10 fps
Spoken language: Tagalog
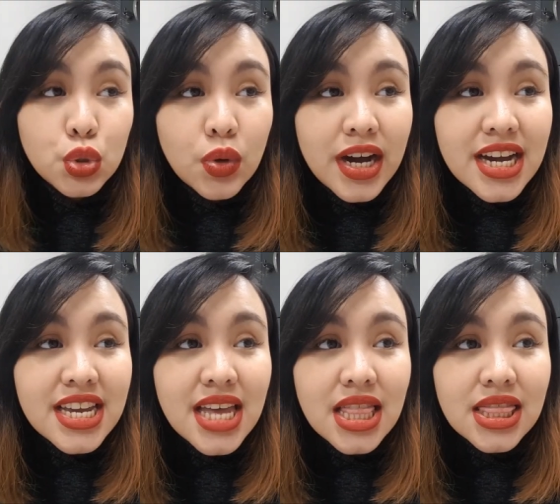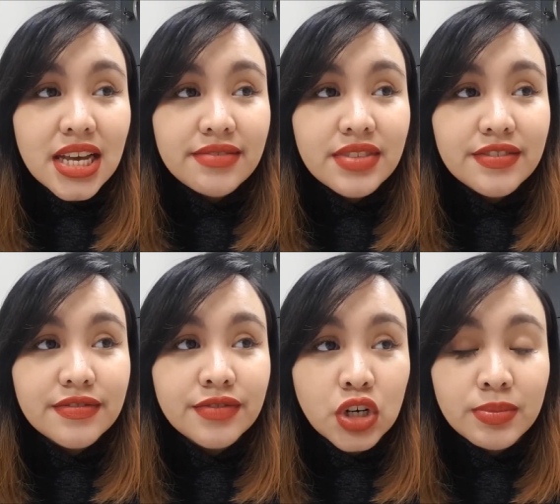Do I love the
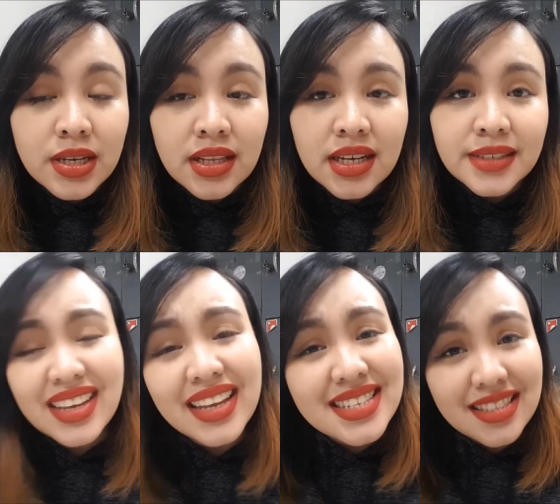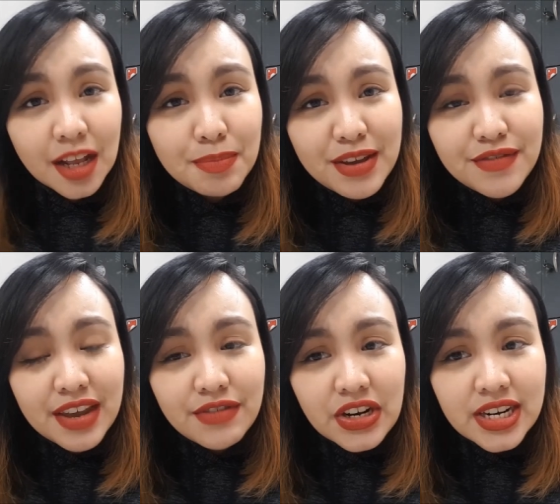formula? It's not my
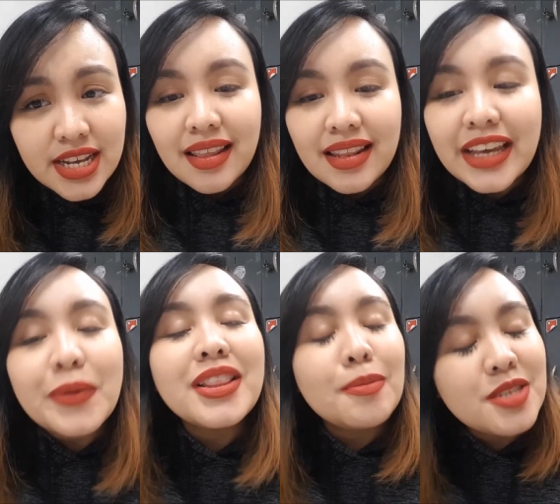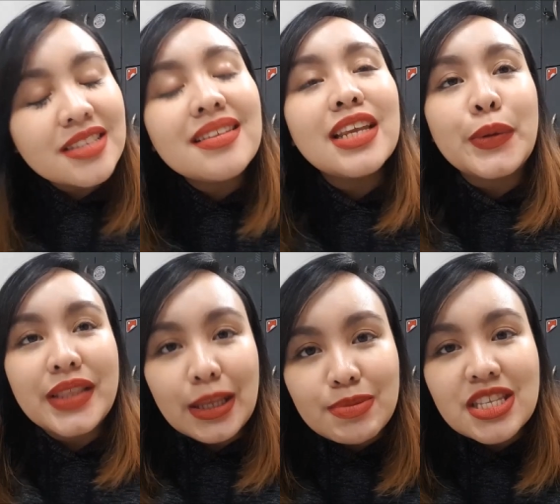favorite. Liquid lipstick na
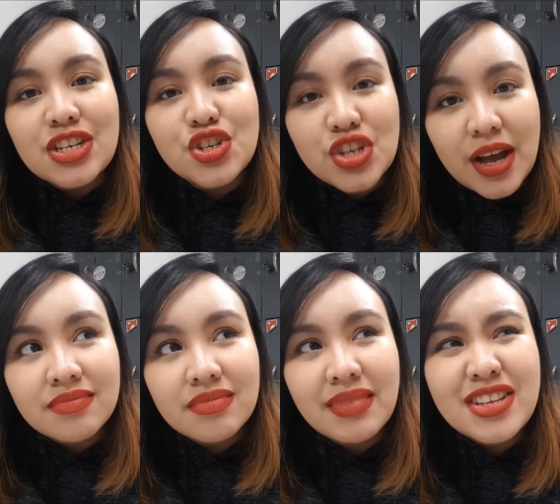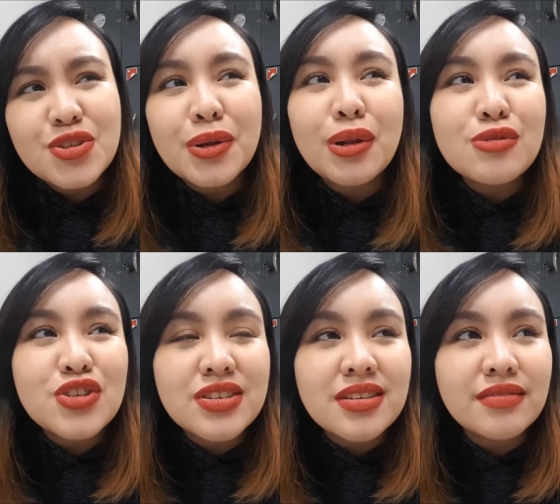liquid lipstick siya. Medyo close
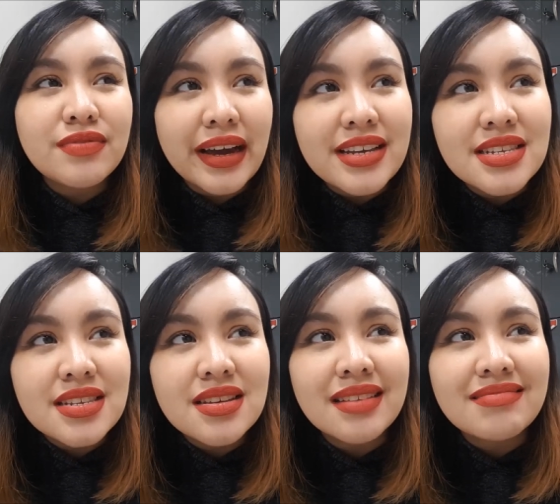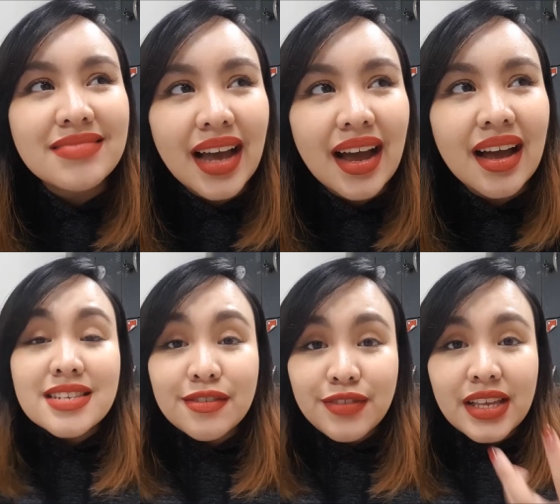siya sa Vice Ganda.
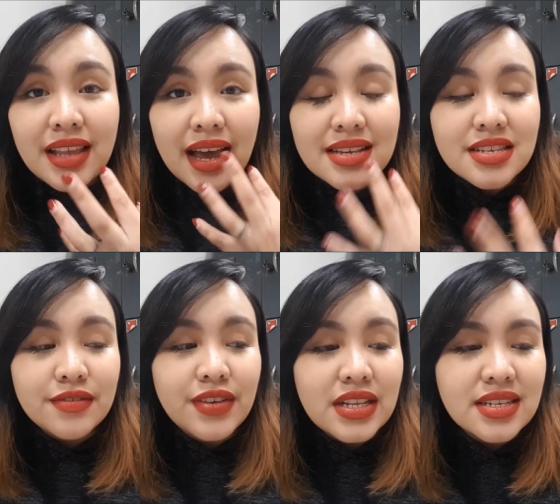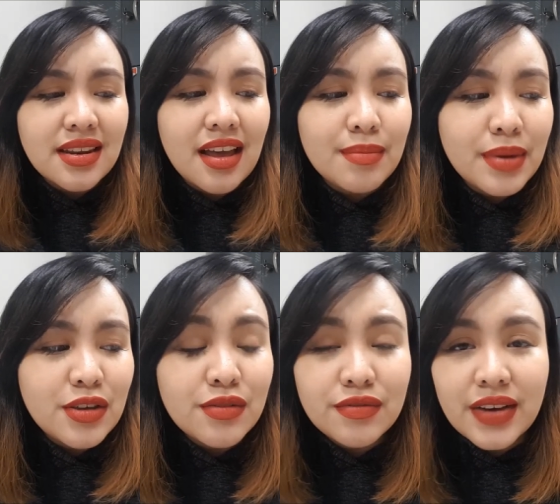Sa feel ha, sa feel sa
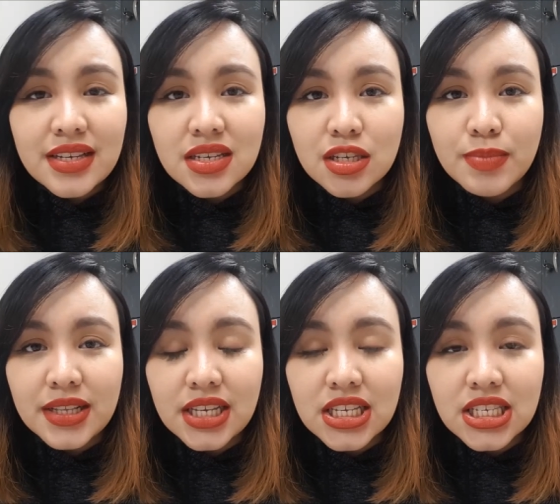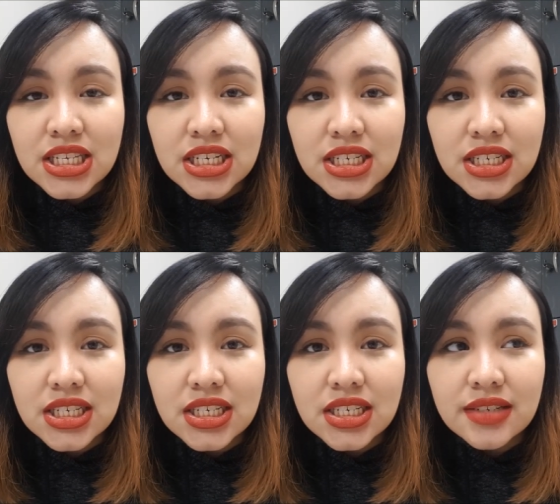labi. Yung Vice Cosmetics uh,